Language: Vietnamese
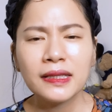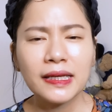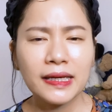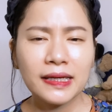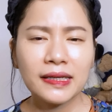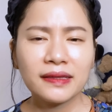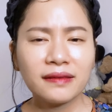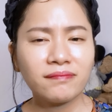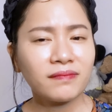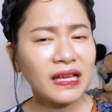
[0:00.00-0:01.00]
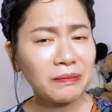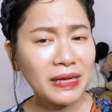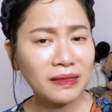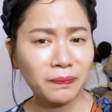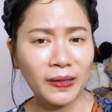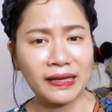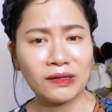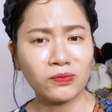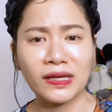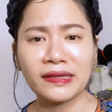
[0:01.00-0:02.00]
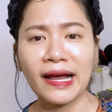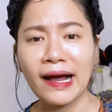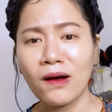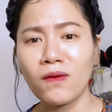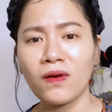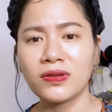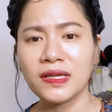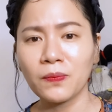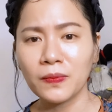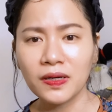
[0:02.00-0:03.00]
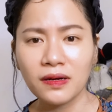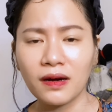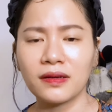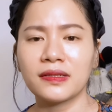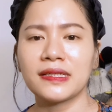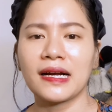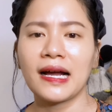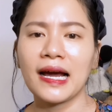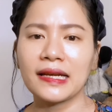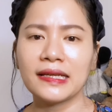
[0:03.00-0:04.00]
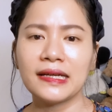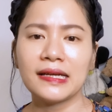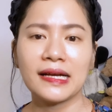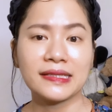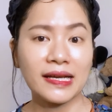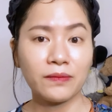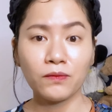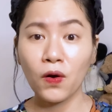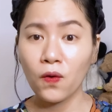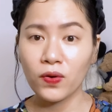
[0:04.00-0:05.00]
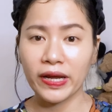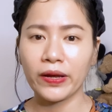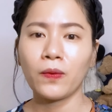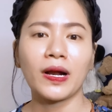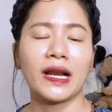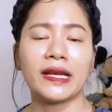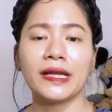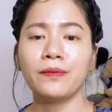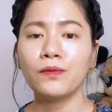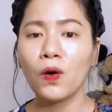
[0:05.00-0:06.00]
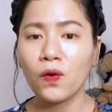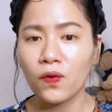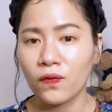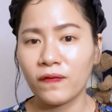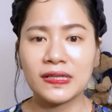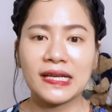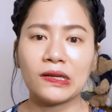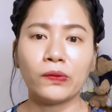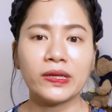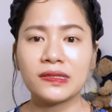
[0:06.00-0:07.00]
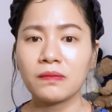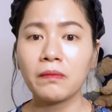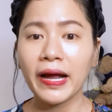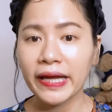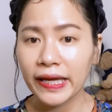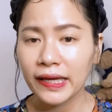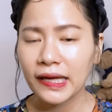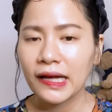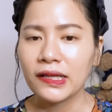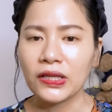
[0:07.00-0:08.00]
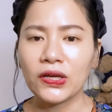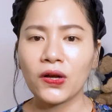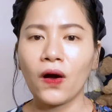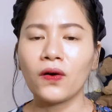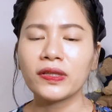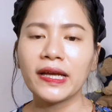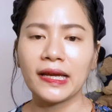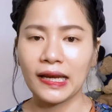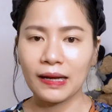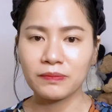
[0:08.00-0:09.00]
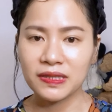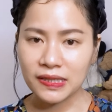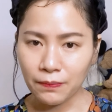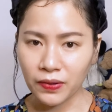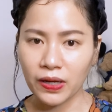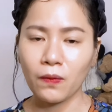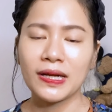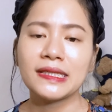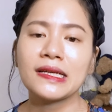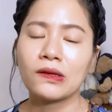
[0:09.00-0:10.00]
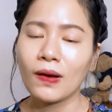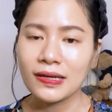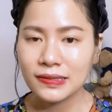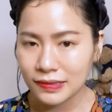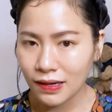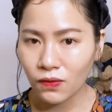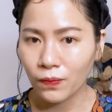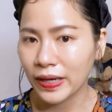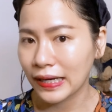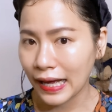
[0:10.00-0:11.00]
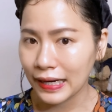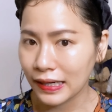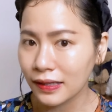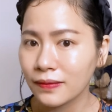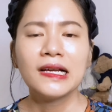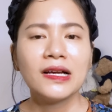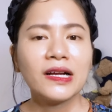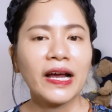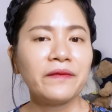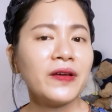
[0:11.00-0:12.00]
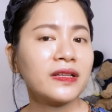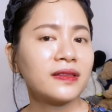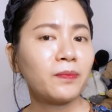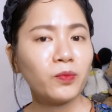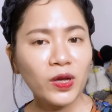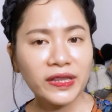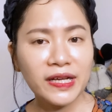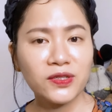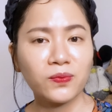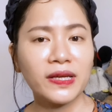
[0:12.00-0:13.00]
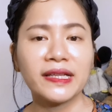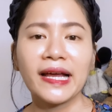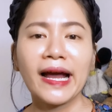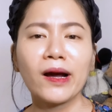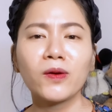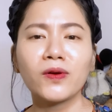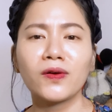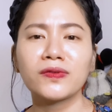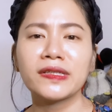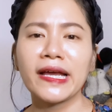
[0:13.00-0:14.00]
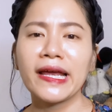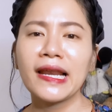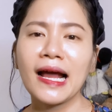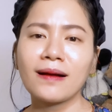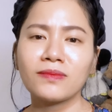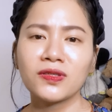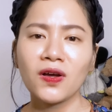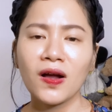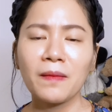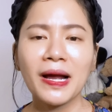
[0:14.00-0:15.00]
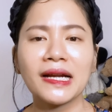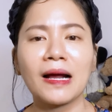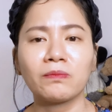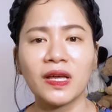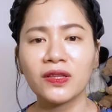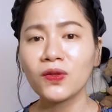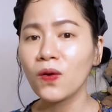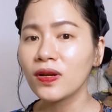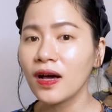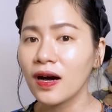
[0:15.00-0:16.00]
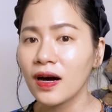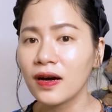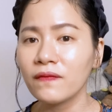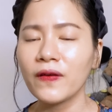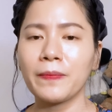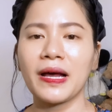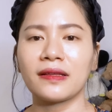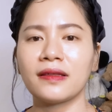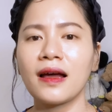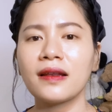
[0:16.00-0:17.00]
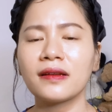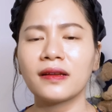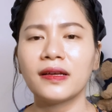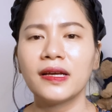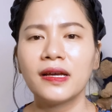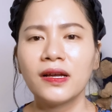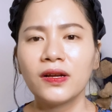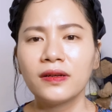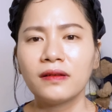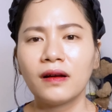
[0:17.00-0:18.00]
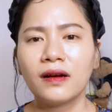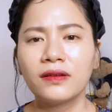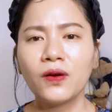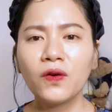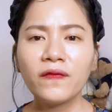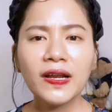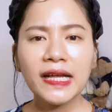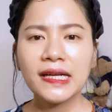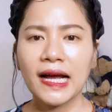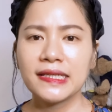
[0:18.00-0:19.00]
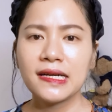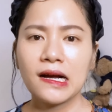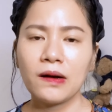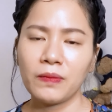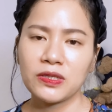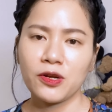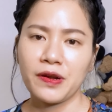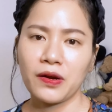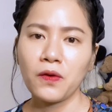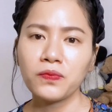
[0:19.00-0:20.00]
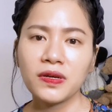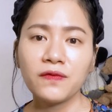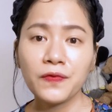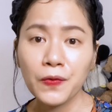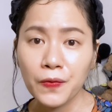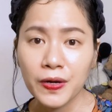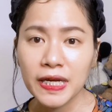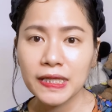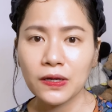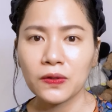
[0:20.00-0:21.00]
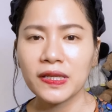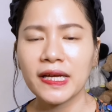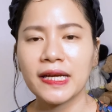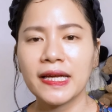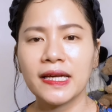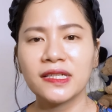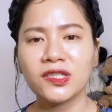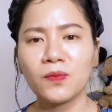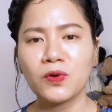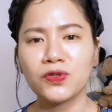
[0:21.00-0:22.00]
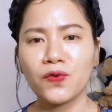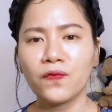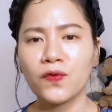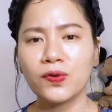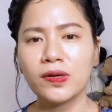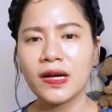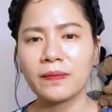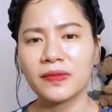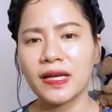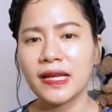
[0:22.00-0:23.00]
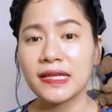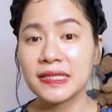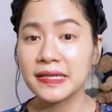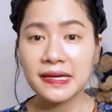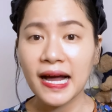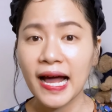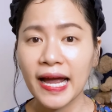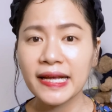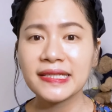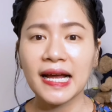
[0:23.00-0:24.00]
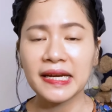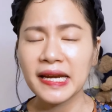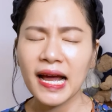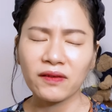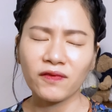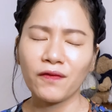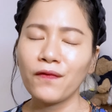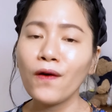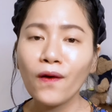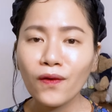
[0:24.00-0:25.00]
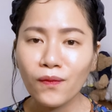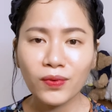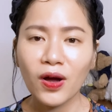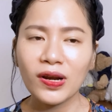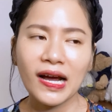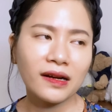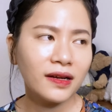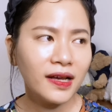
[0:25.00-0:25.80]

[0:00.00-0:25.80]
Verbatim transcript: Thì các bài tập thể dục thể thao có trọng lượng chẳng hạn như là chạy bộ này hoặc là đi bộ và rèn luyện sức mạnh ấy thì có thể làm chậm cái quá trình loãng xương của mình lại đó. Cái việc tập luyện thể dục thể thao nó sẽ làm cho các bạn cảm thấy tốt hơn về bản thân. À, đối với lại những cái trường hợp mà chẩn đoán ung thư vú ấy, thì có thể khiến cho một số phụ nữ cảm thấy là sợ hãi, chán nản và vô cùng lo lắng.